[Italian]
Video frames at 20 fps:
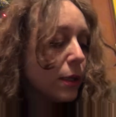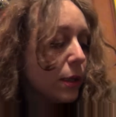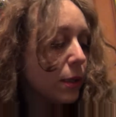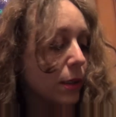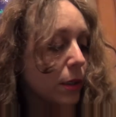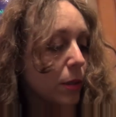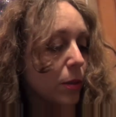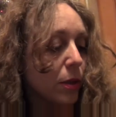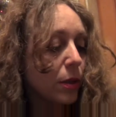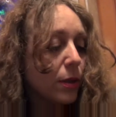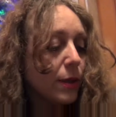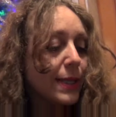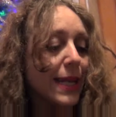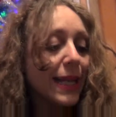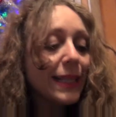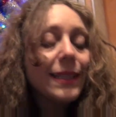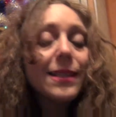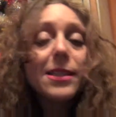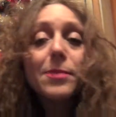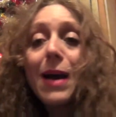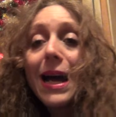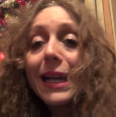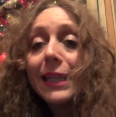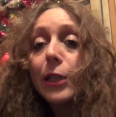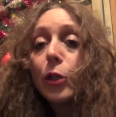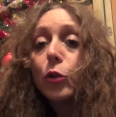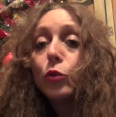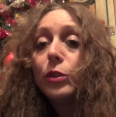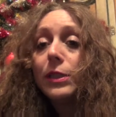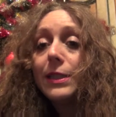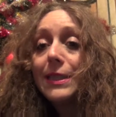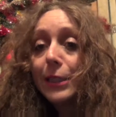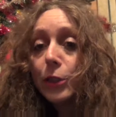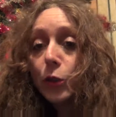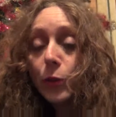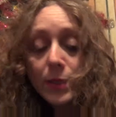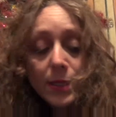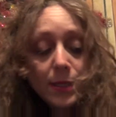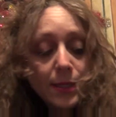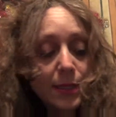Eh, gli altri smalti che ho
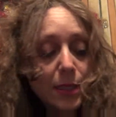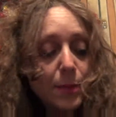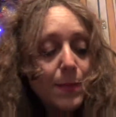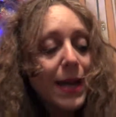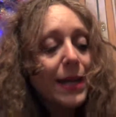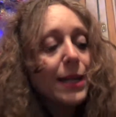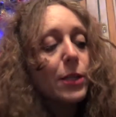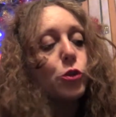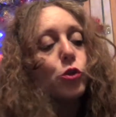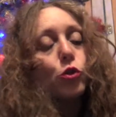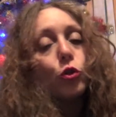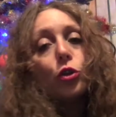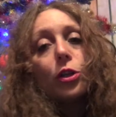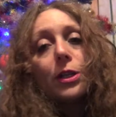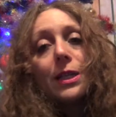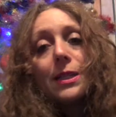utilizzato questa settimana sono